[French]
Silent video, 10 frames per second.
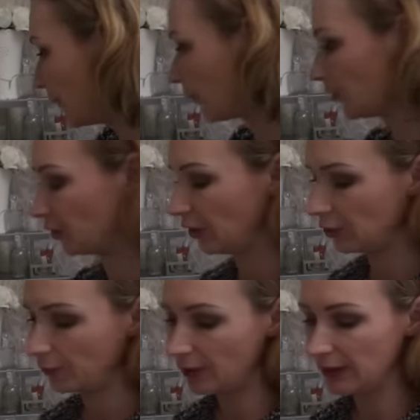Yves
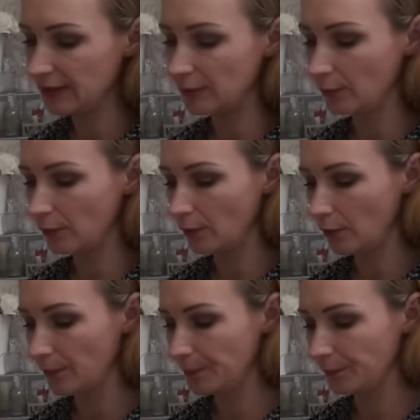Rocher, je vous glisse donc
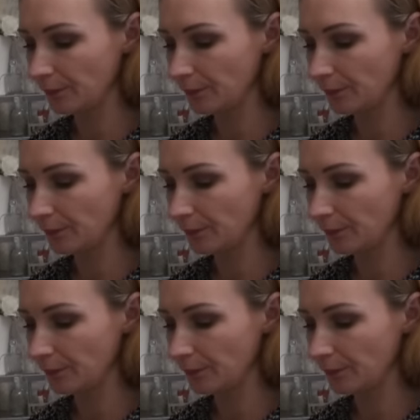le,